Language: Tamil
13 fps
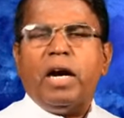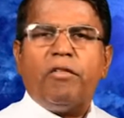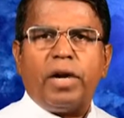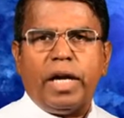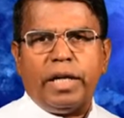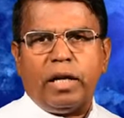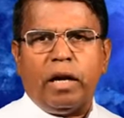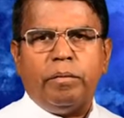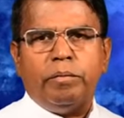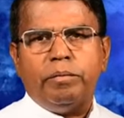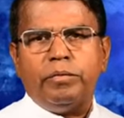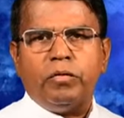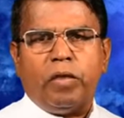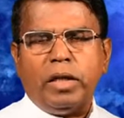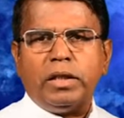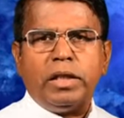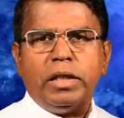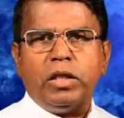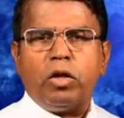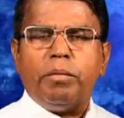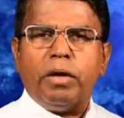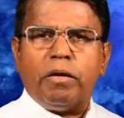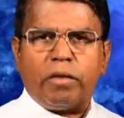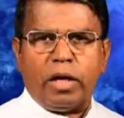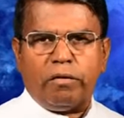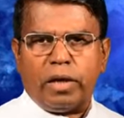அவர்களை நாம் வாழ்த்துகின்றோம்
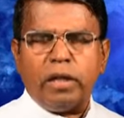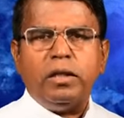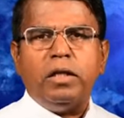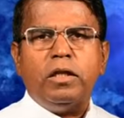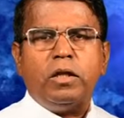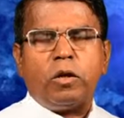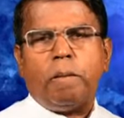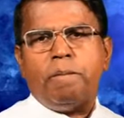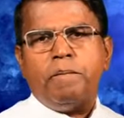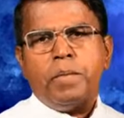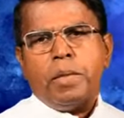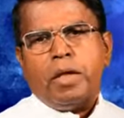அவர்களை வணங்குகின்றோம்